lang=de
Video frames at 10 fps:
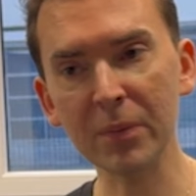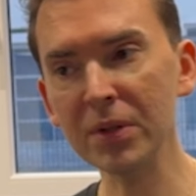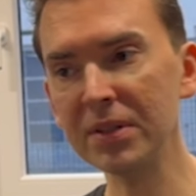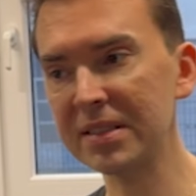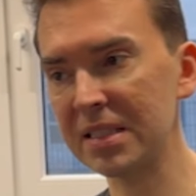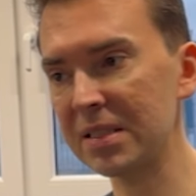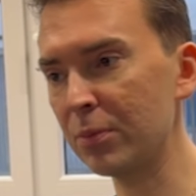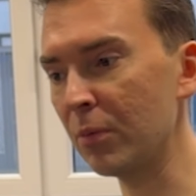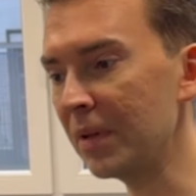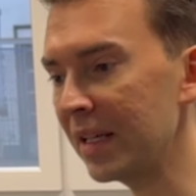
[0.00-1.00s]
damit dieses
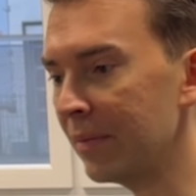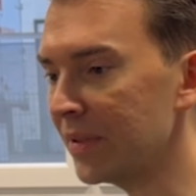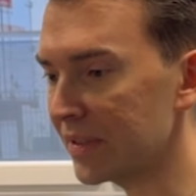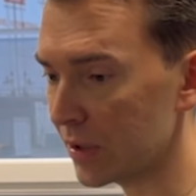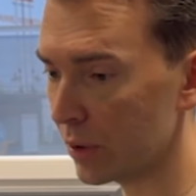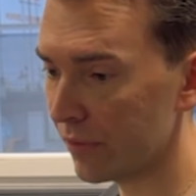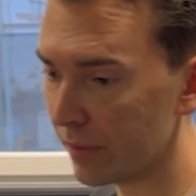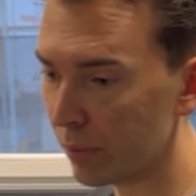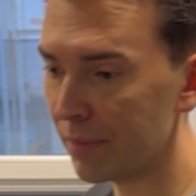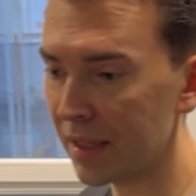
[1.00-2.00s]
Problem, dieses
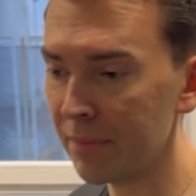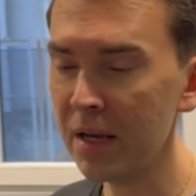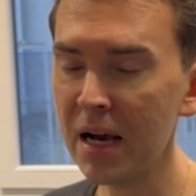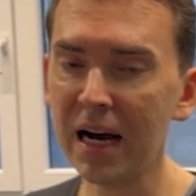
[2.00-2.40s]
Softwareproblem